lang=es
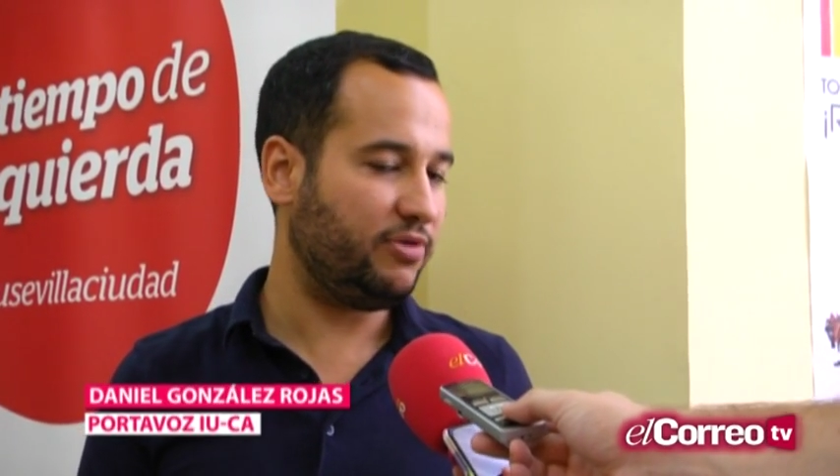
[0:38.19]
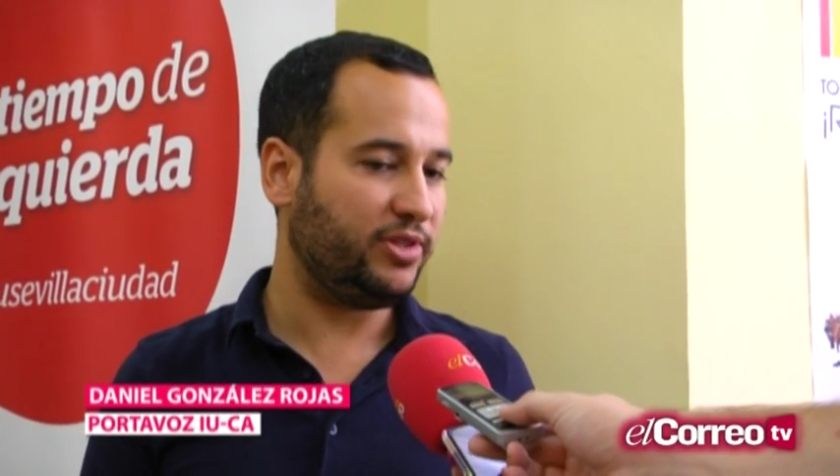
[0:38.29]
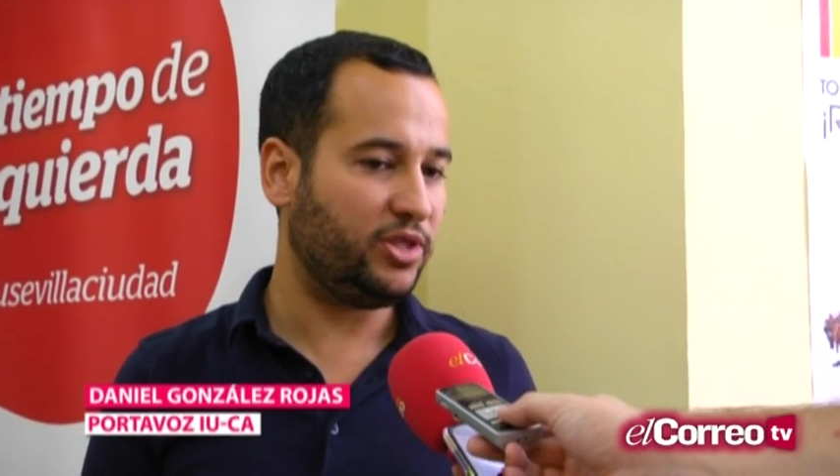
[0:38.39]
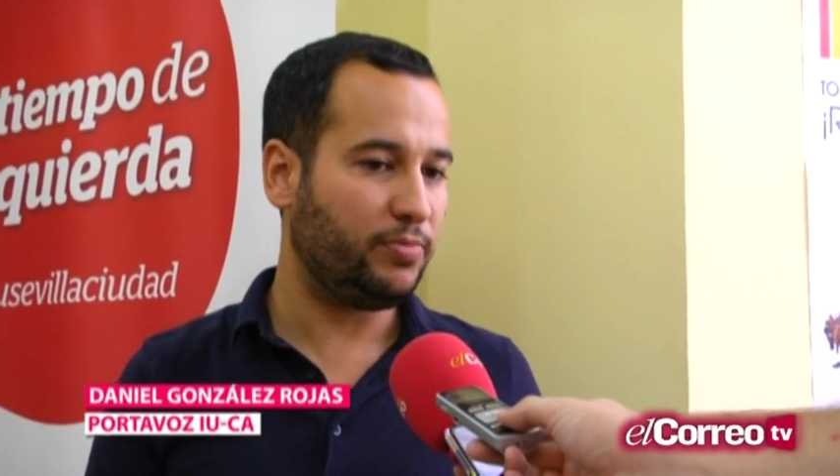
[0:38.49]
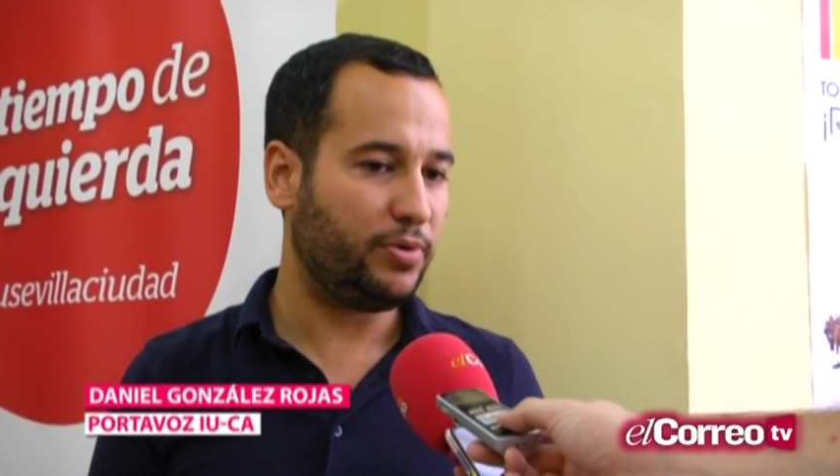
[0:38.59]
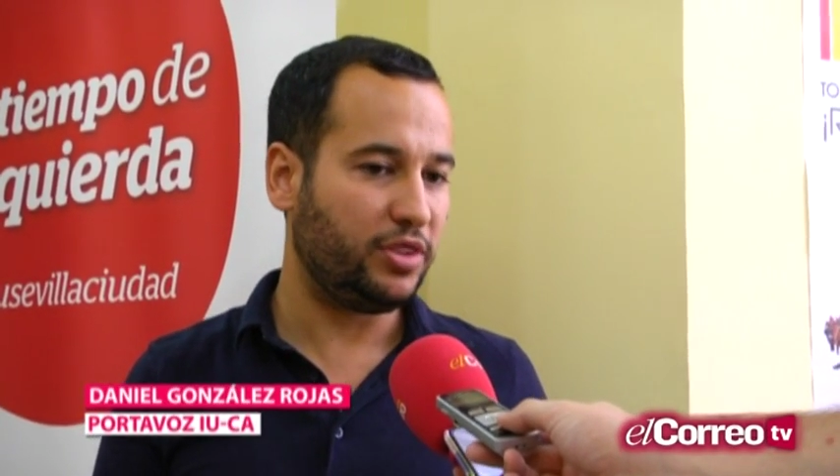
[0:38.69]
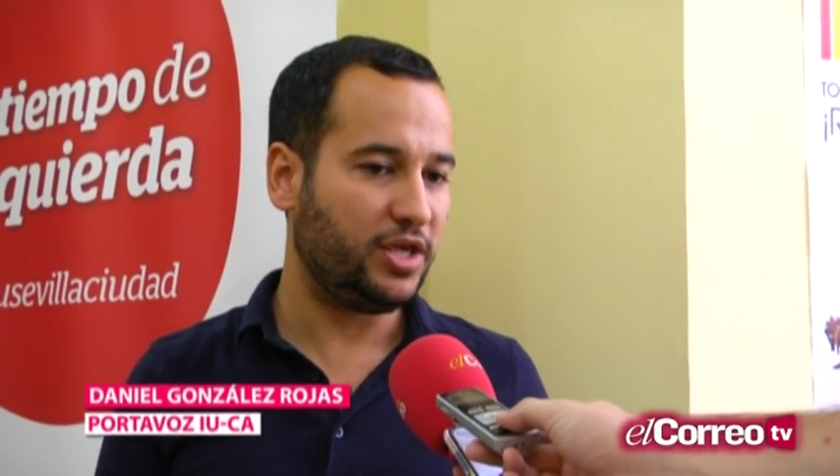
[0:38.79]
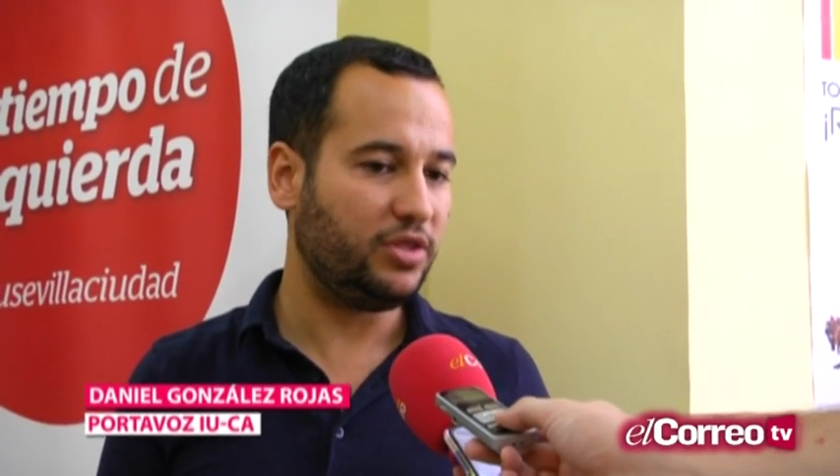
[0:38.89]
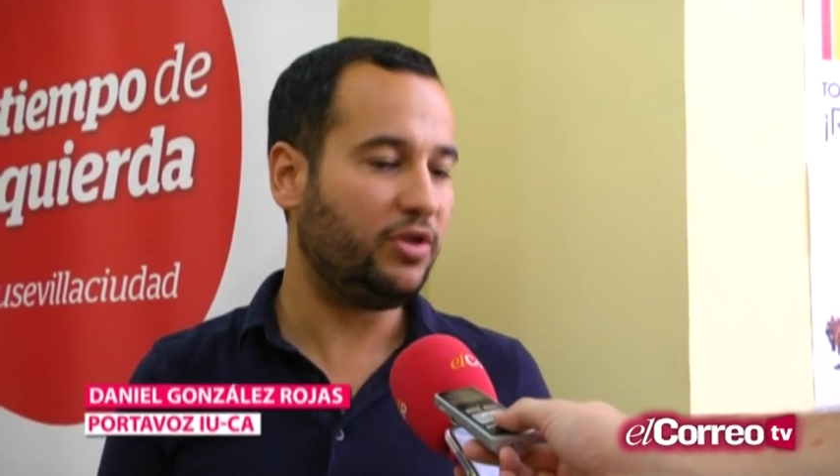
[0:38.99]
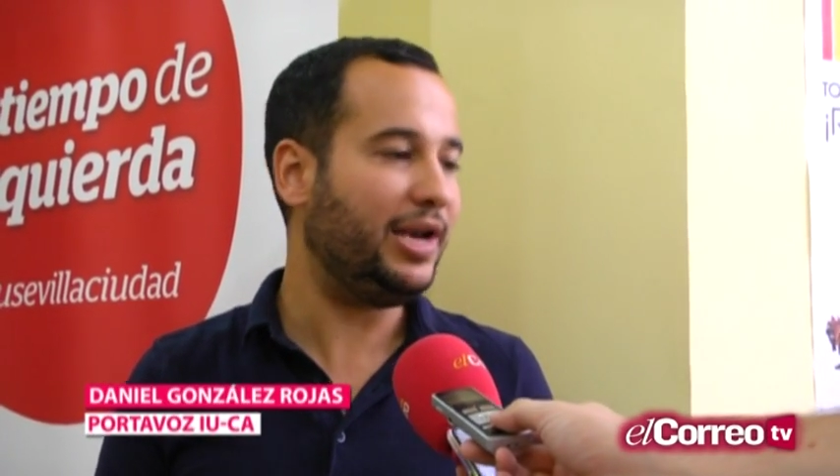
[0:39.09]

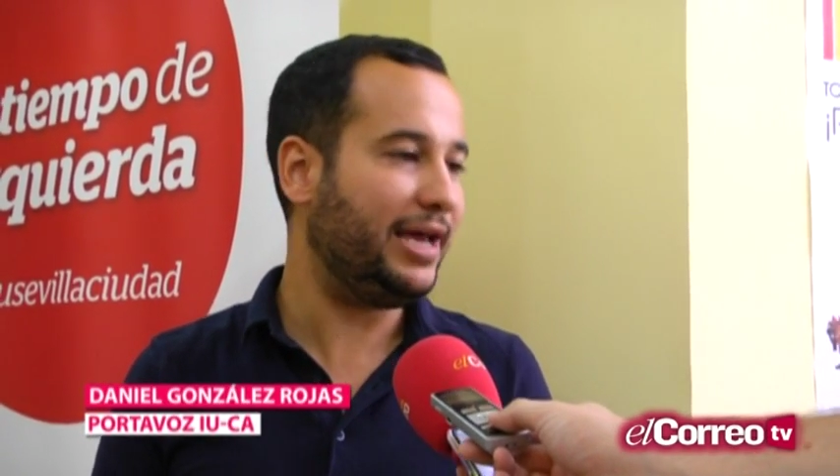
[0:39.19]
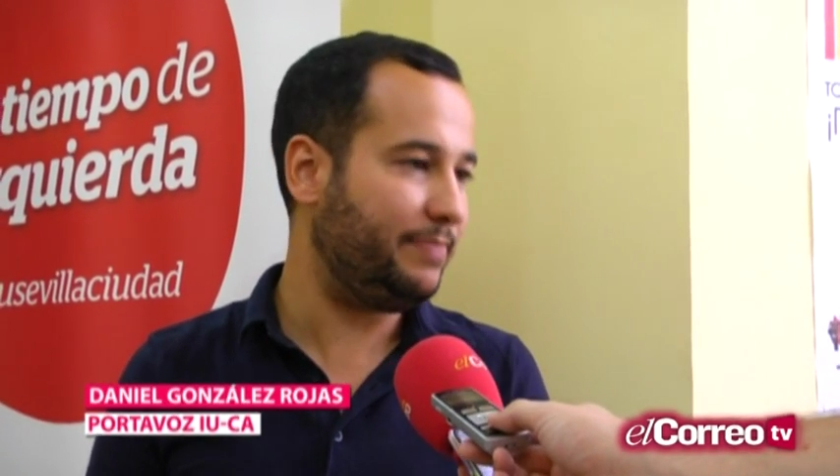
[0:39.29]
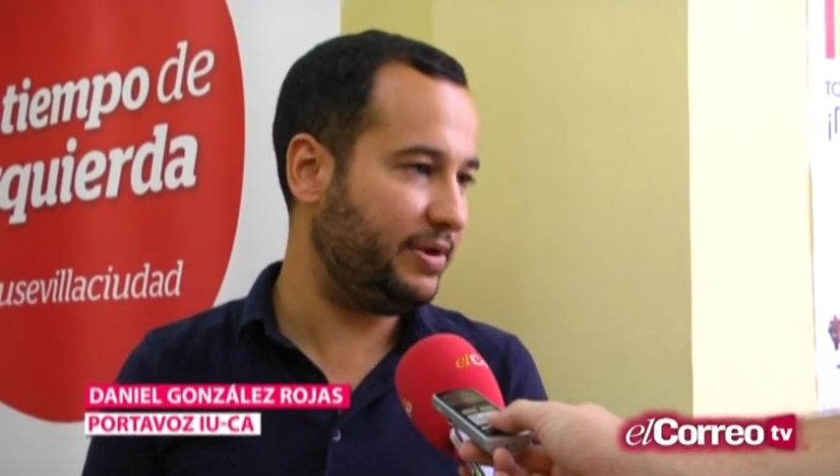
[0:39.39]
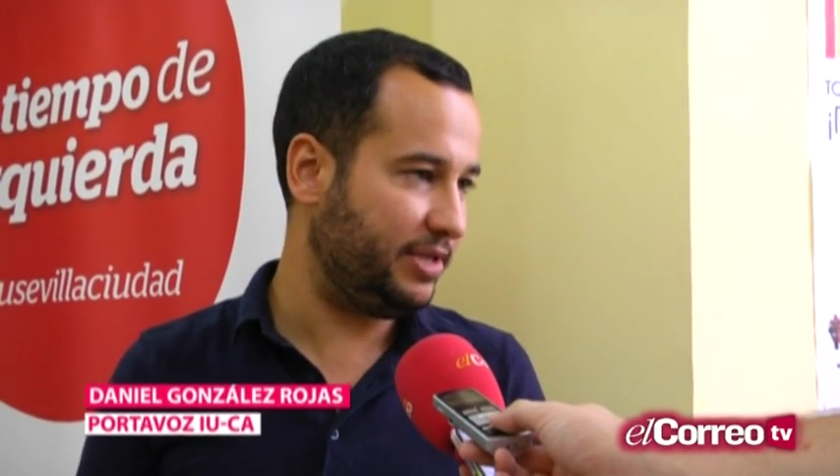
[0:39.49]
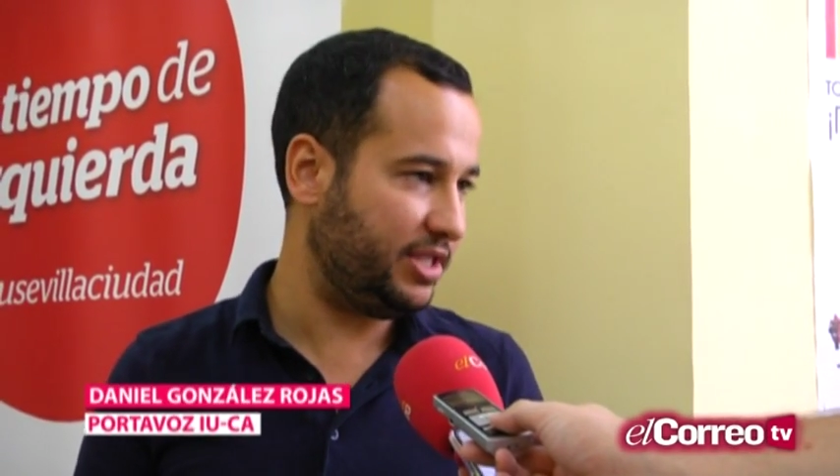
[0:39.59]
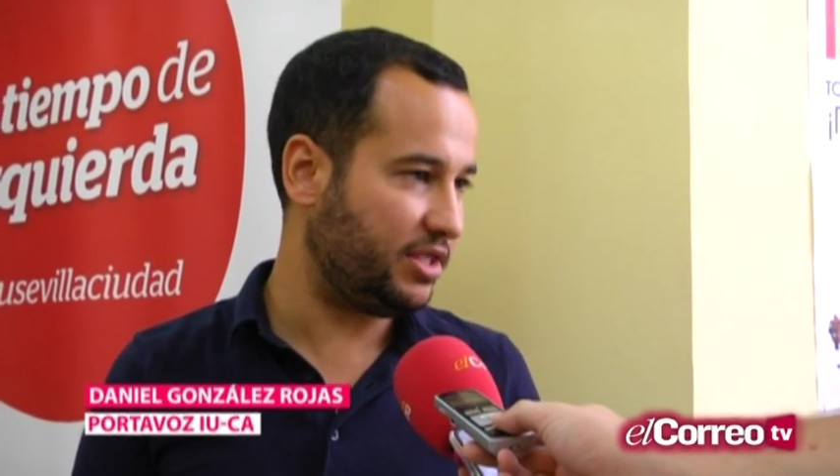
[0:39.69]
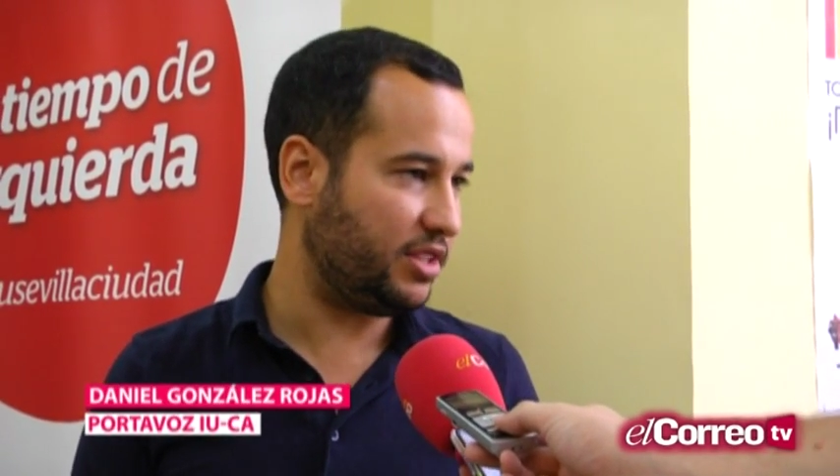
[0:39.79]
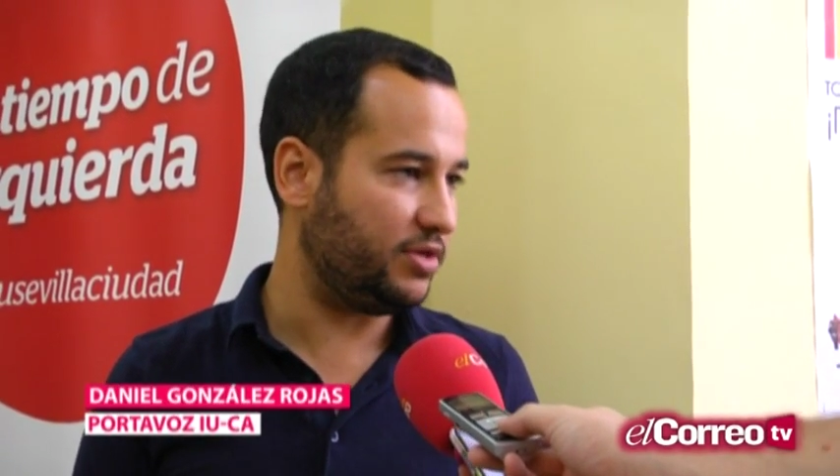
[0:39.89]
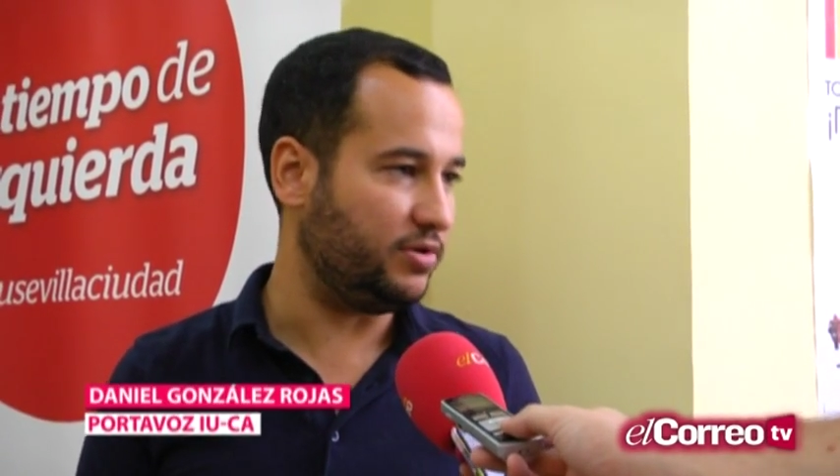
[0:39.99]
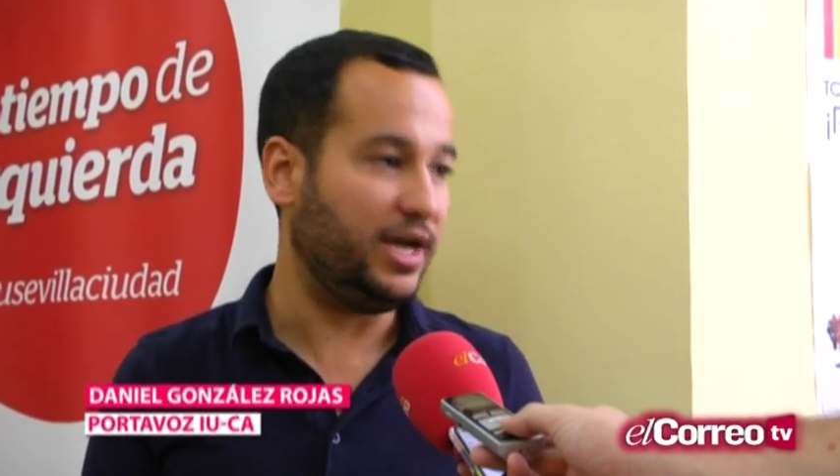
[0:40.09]
51%, la
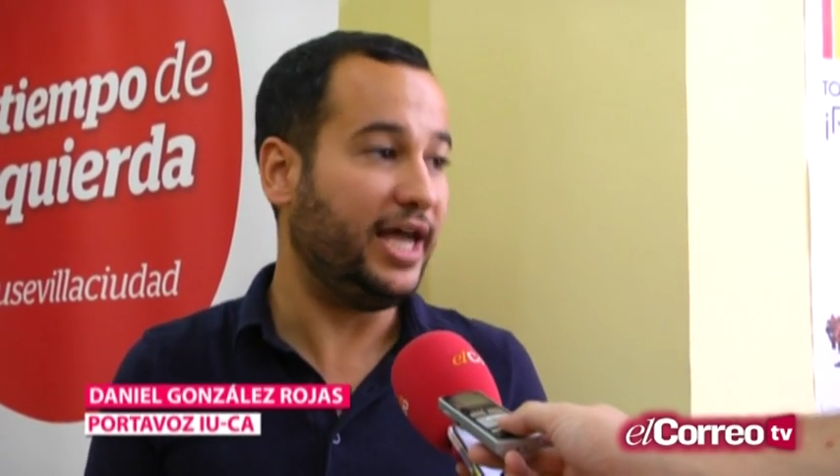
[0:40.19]
privatización.